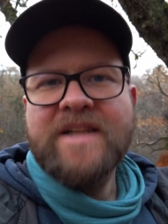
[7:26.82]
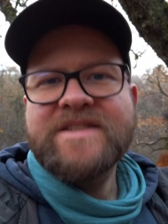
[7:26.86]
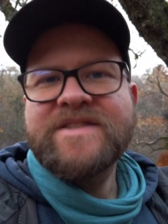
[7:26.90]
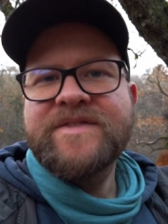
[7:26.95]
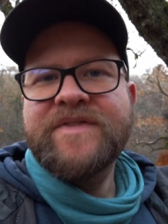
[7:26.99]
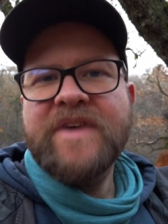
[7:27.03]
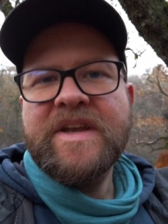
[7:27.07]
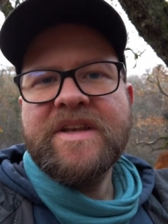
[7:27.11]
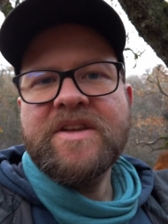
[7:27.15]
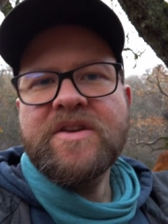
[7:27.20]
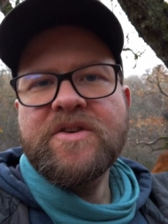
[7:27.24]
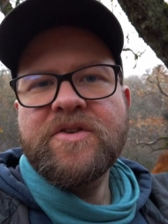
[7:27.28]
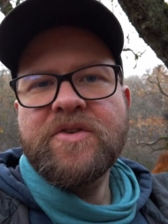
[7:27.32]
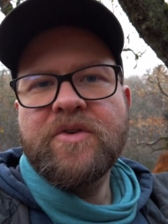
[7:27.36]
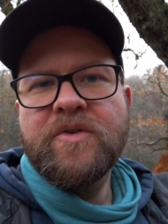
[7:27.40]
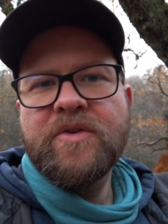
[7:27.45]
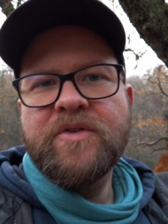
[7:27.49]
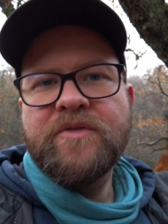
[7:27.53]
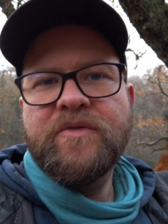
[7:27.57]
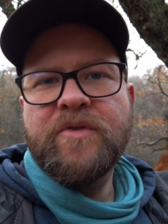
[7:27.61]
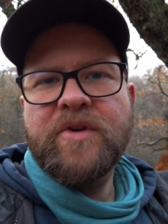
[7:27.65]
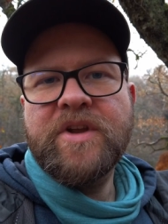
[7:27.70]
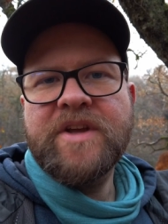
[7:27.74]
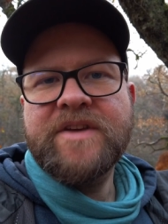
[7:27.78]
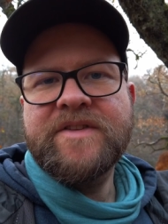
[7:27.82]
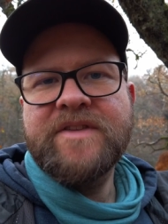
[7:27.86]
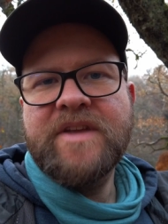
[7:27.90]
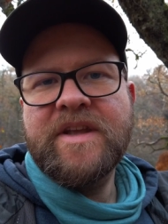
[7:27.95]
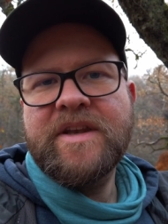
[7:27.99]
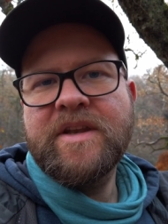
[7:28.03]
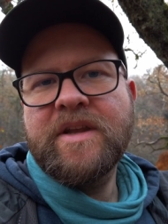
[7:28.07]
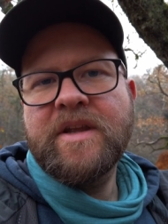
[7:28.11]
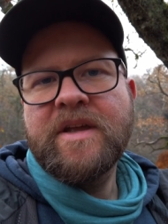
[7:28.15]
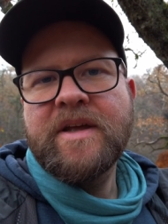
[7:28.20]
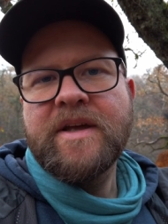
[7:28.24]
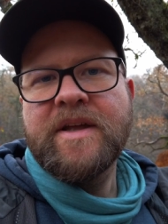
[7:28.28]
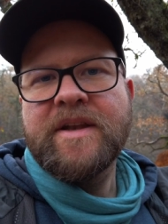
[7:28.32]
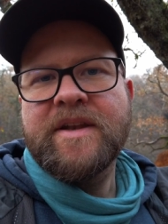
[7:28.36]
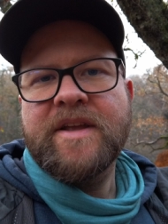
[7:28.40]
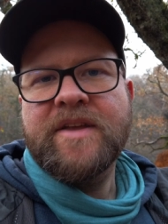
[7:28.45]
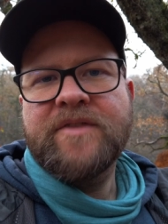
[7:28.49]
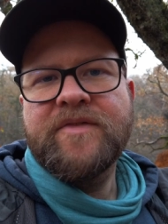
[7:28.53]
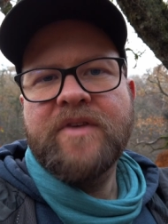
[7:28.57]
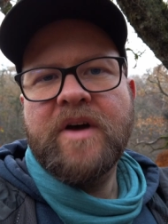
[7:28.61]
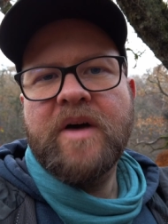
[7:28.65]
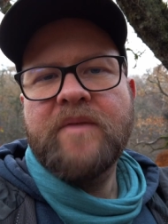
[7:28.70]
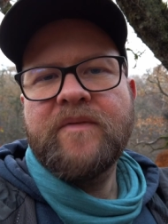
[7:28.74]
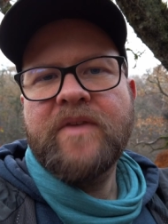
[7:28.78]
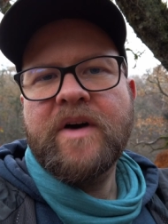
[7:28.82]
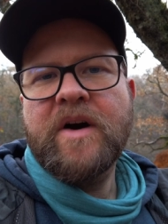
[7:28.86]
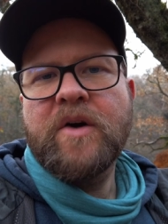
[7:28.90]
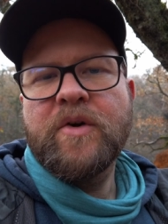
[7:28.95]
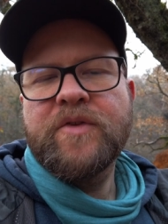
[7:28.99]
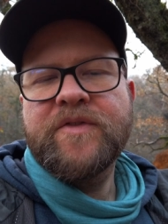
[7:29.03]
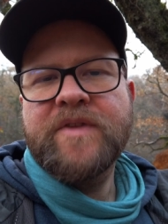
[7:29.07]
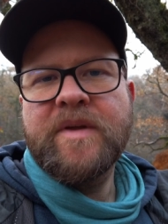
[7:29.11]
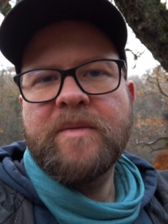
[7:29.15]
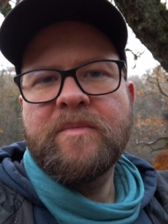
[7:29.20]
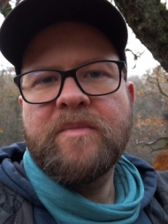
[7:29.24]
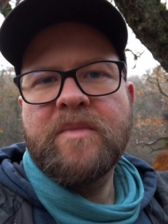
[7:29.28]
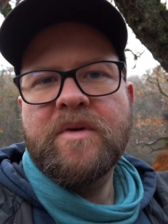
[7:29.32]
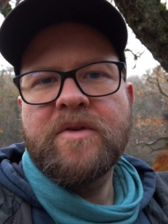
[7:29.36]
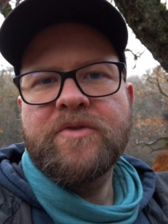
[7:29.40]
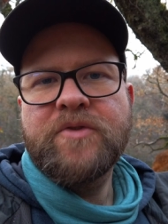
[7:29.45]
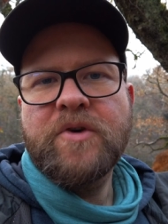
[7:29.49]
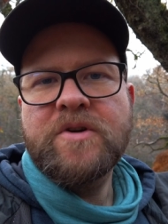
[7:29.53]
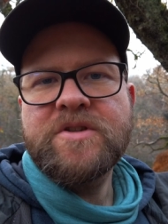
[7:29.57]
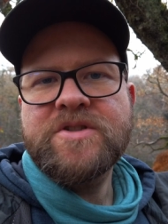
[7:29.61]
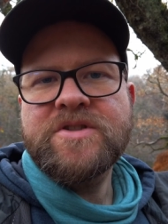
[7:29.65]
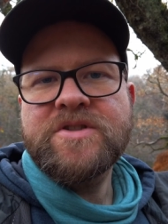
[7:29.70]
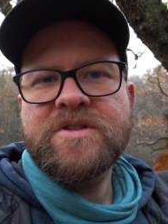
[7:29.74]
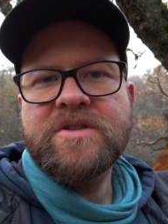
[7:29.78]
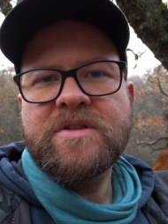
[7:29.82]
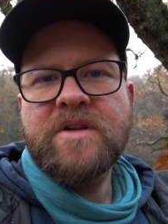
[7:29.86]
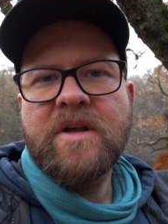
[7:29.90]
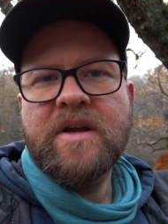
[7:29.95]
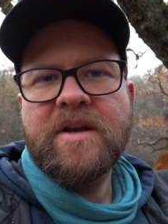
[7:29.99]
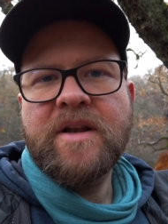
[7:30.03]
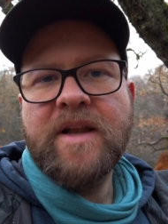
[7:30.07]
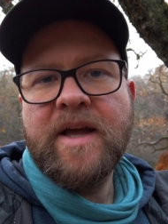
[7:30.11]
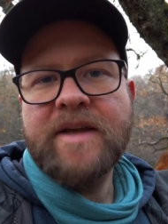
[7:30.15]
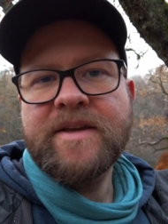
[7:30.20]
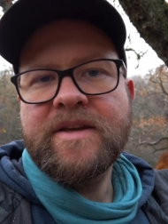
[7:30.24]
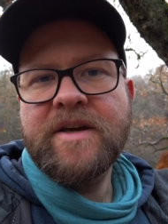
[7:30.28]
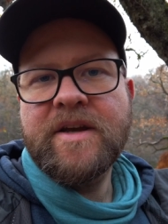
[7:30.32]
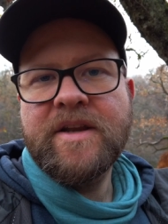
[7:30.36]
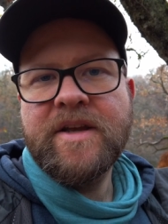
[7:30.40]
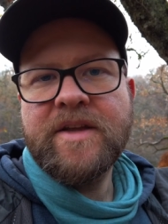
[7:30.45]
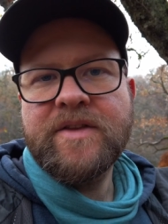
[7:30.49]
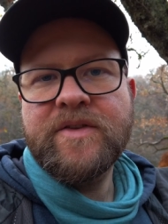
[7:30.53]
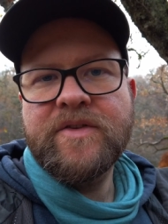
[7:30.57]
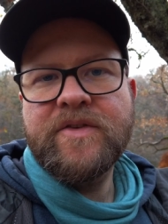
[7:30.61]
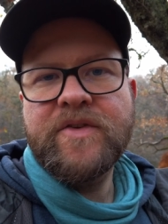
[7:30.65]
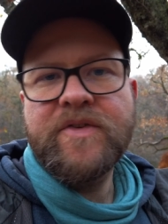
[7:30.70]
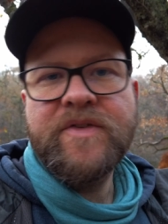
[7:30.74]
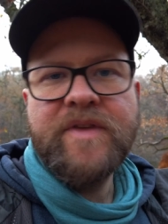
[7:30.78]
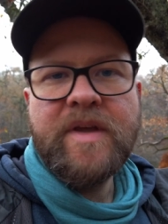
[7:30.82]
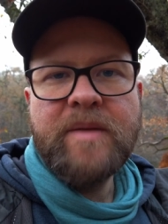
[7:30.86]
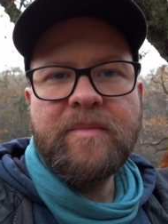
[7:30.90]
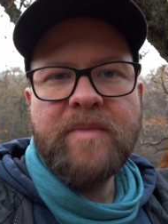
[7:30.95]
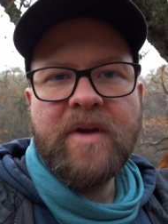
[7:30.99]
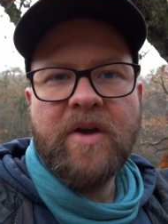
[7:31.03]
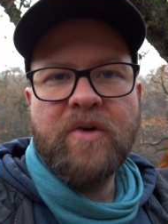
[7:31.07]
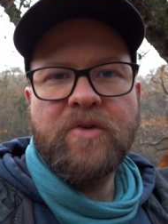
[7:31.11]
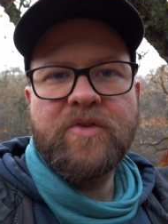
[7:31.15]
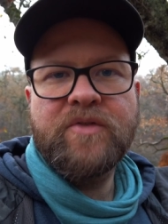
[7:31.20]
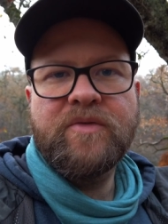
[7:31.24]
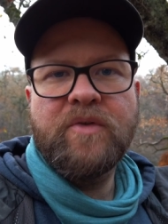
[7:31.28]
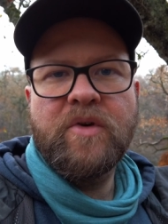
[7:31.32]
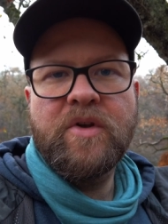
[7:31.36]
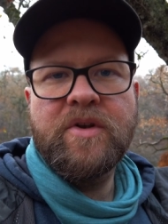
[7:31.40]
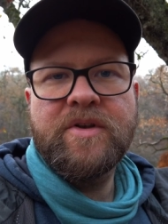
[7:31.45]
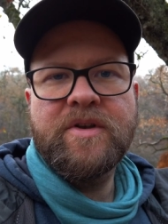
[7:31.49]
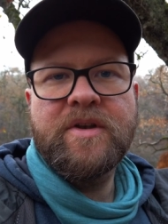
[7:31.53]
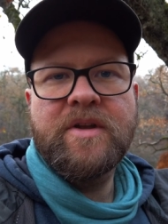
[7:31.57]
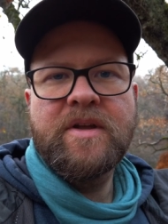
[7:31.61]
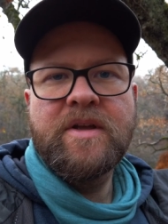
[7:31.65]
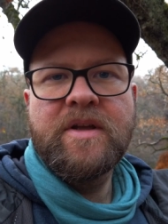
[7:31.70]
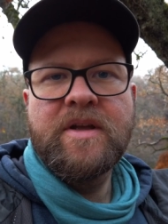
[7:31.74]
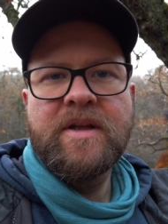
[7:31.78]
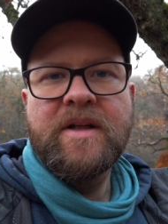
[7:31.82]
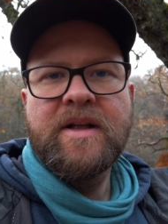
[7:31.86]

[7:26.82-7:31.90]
Als vierten Grund würde ich nennen, dass wir einfach aus dem deutschen kleinkarierten System raus wollten.